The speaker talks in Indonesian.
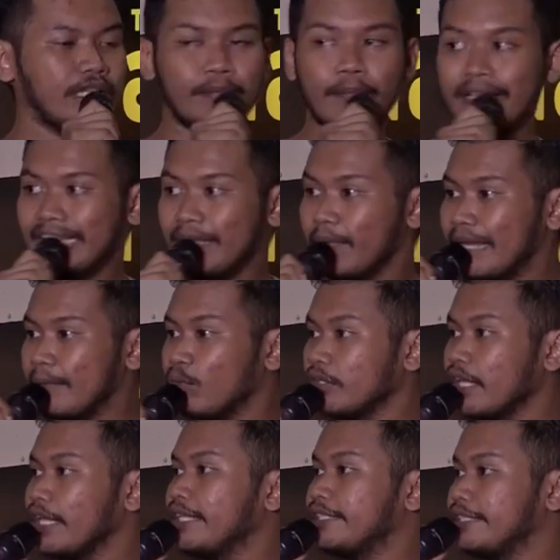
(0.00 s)
Tiba-tiba
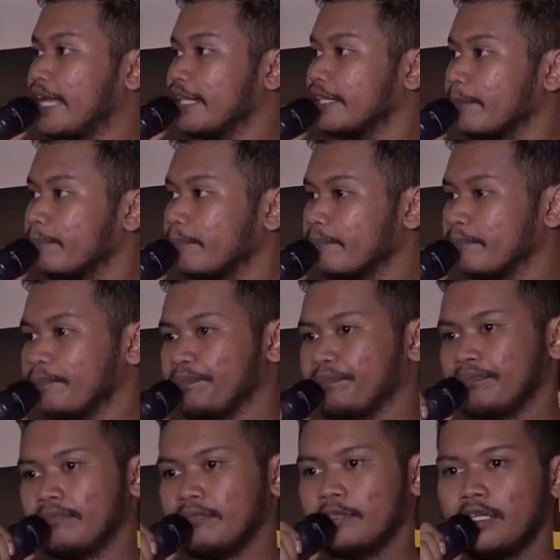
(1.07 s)
ibunya inisiatif,
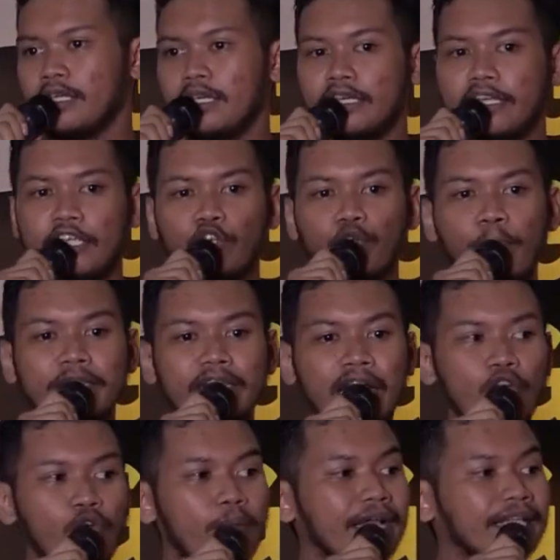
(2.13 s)
dihidupinnya
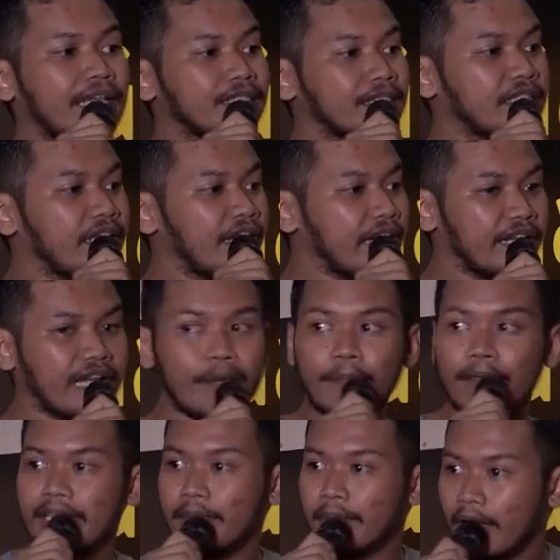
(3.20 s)
lagu Batak sendiri dari
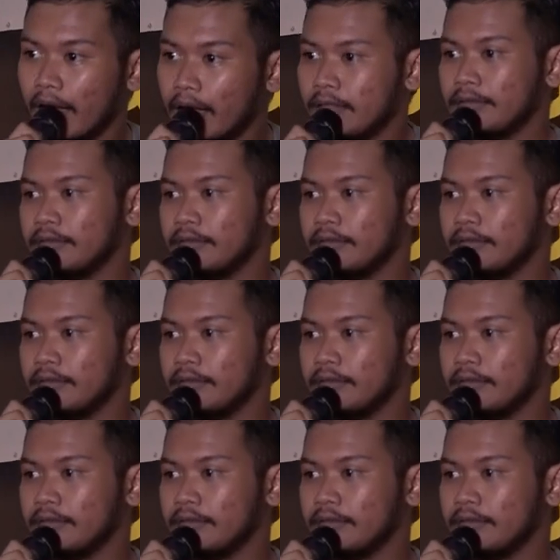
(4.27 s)
HP-nya bang.